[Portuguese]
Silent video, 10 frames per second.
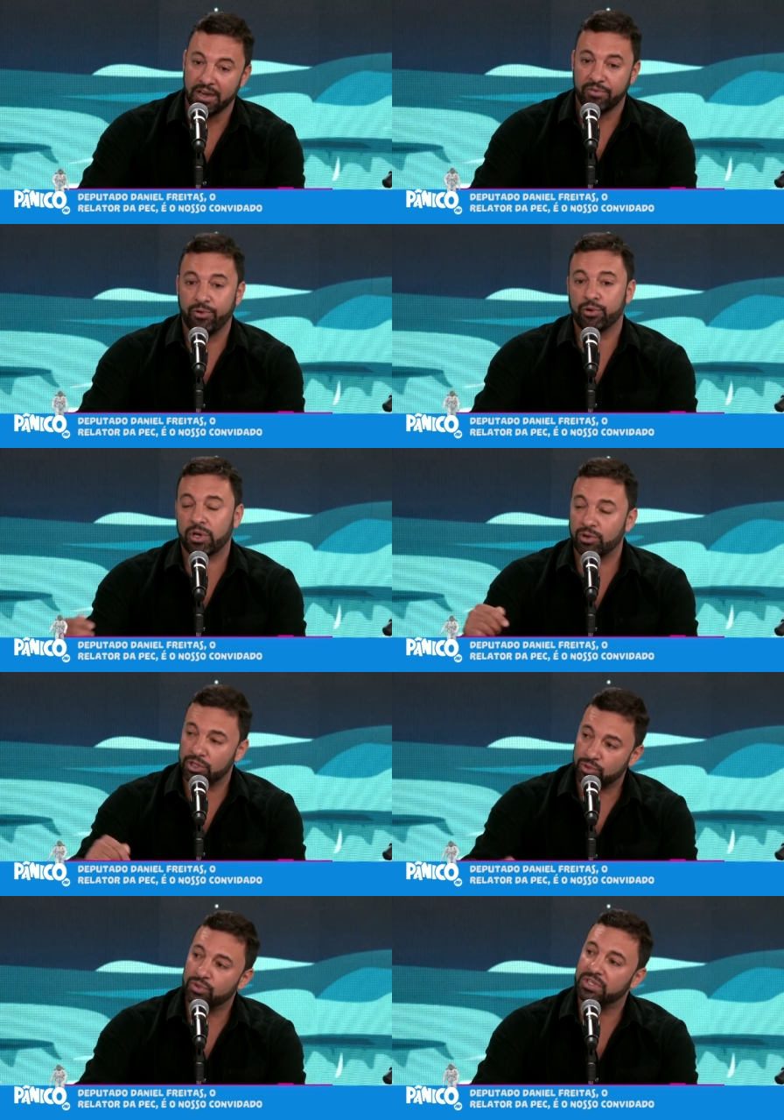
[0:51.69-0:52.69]
Foi o que
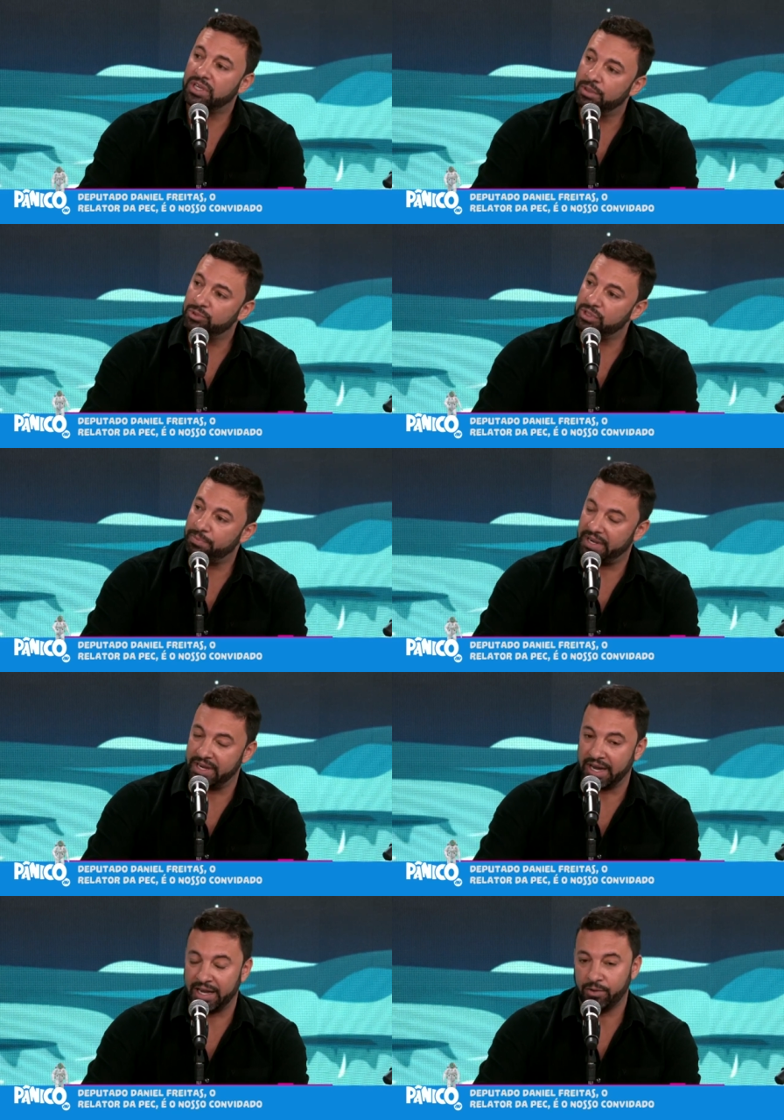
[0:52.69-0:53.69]
nós conseguimos conseguimos em
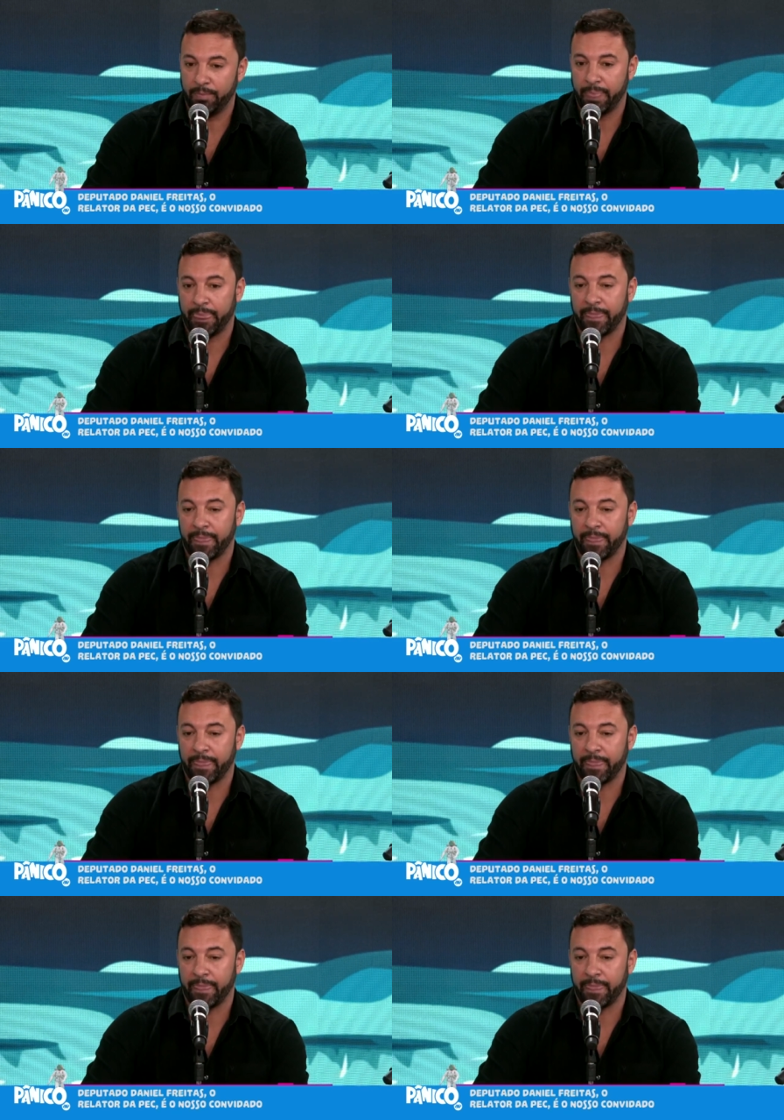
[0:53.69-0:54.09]
plenário.